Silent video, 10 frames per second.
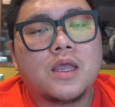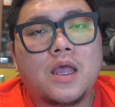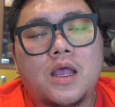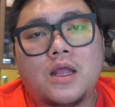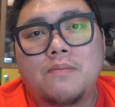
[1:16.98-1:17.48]

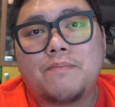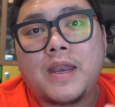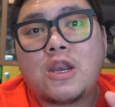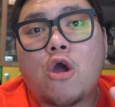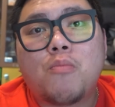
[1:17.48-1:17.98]
อ่าเป็
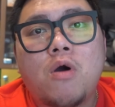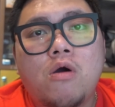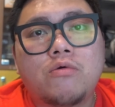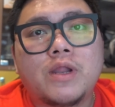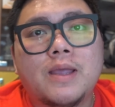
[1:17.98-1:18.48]
น
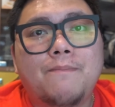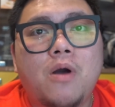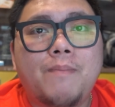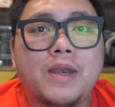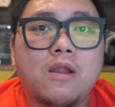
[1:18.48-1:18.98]
normal นะครับพ
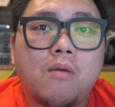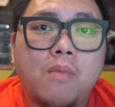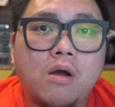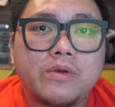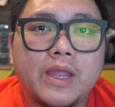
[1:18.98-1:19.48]
อเป็น
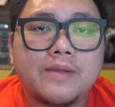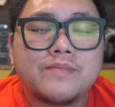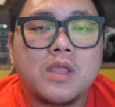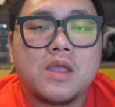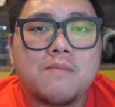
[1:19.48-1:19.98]
normal เนี่ย
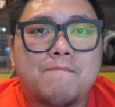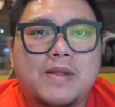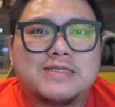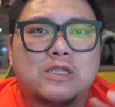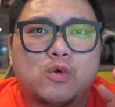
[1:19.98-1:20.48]
มั
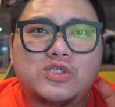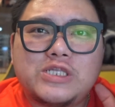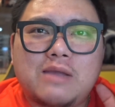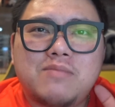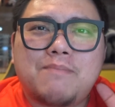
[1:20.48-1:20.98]
นจะดูด
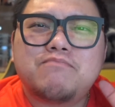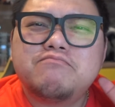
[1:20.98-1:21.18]
เสียงแบบ